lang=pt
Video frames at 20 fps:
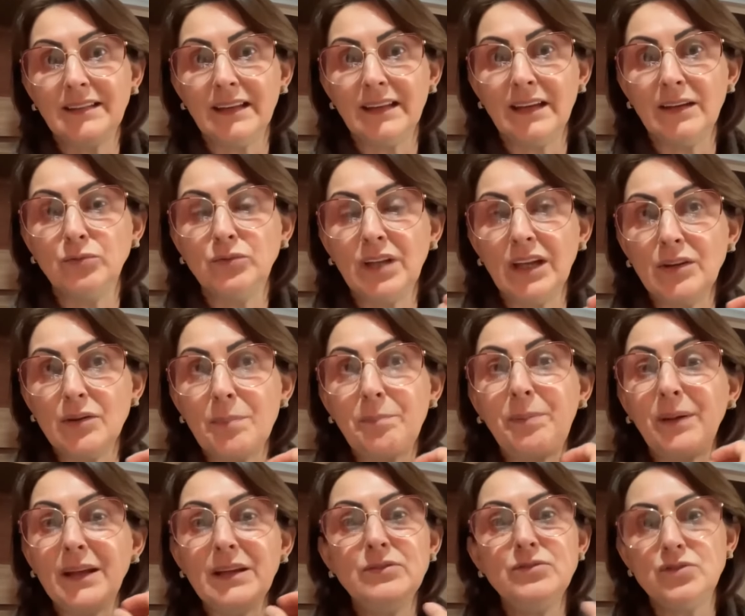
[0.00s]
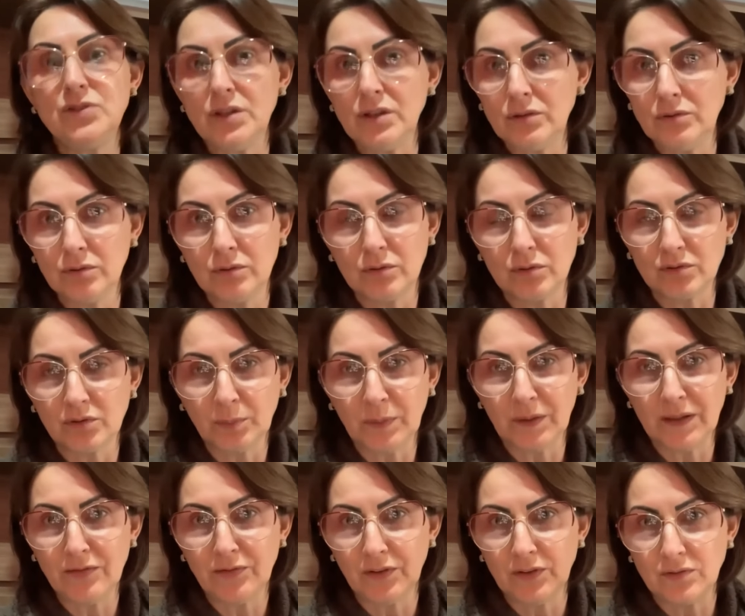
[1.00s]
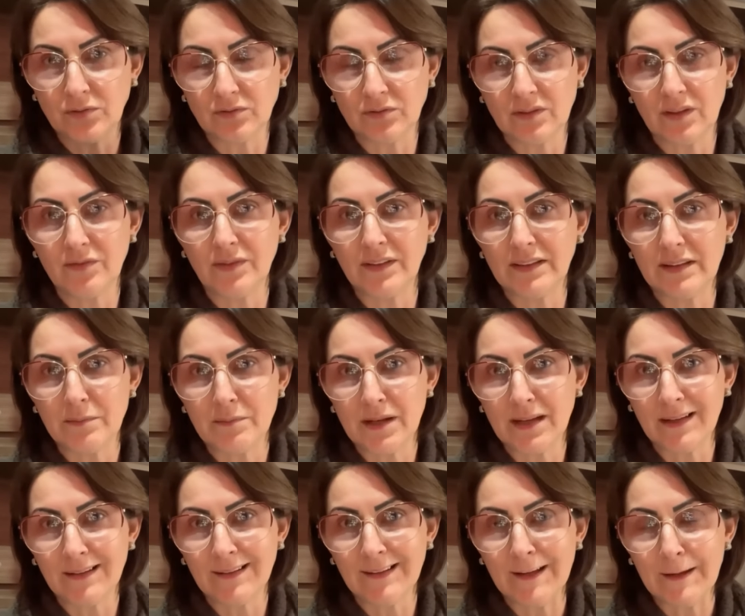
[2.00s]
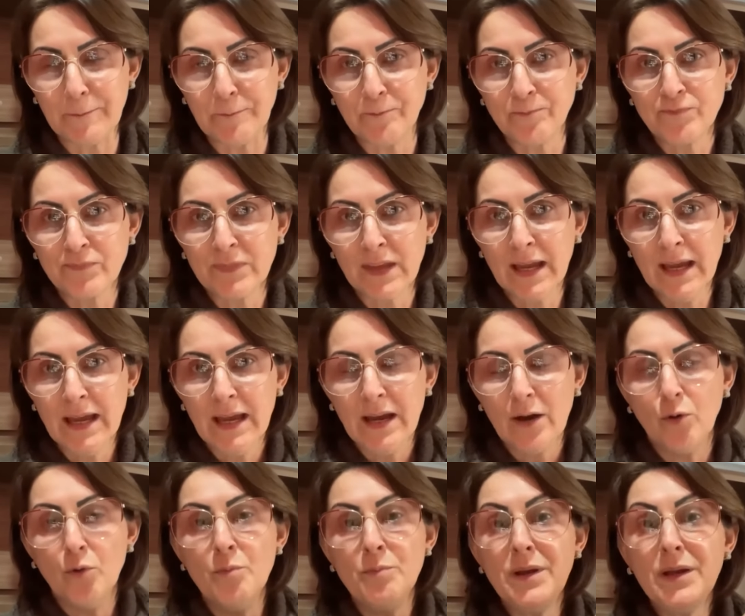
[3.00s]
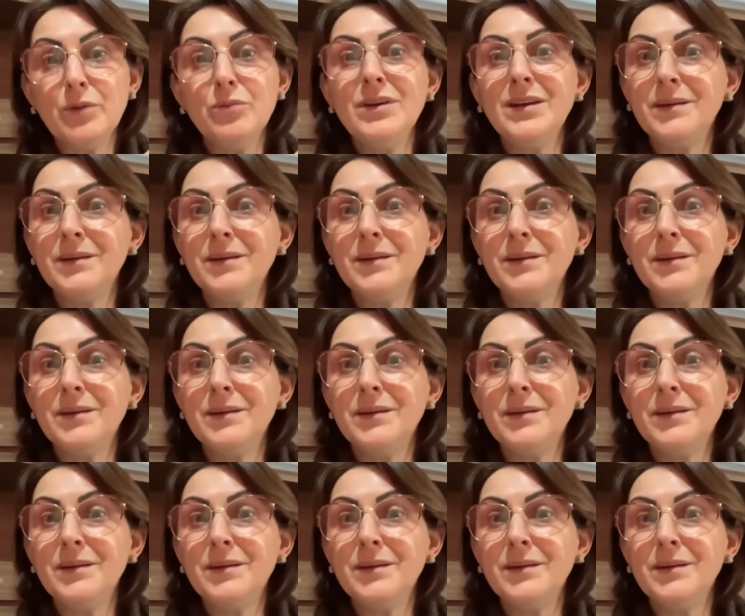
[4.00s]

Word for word: eu tenho aprendido com os benefícios da vitamina D. O meu